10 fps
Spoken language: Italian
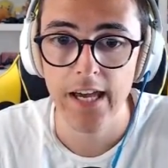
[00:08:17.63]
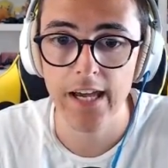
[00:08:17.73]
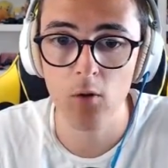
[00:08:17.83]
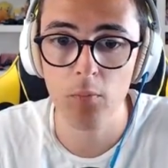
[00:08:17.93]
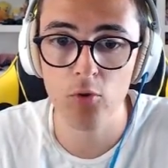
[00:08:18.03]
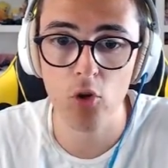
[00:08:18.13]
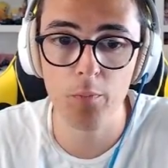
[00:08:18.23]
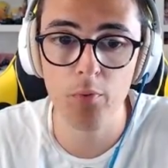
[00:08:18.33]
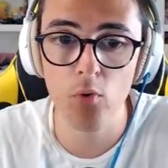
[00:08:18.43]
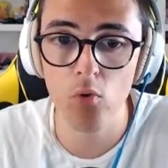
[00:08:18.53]
e non potrò
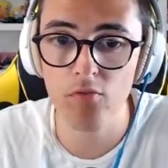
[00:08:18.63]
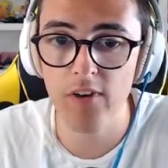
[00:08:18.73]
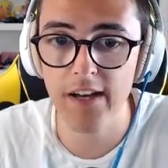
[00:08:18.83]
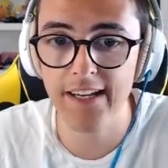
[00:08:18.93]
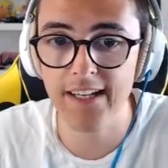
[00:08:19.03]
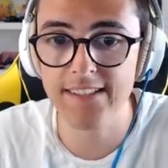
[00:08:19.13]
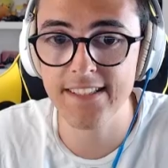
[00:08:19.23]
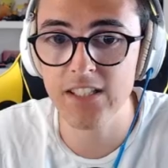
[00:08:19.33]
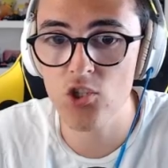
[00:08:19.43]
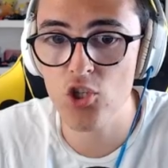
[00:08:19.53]
più fare
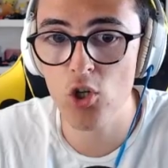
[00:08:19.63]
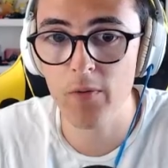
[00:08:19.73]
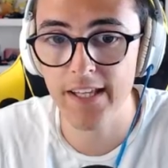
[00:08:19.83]
casini in giro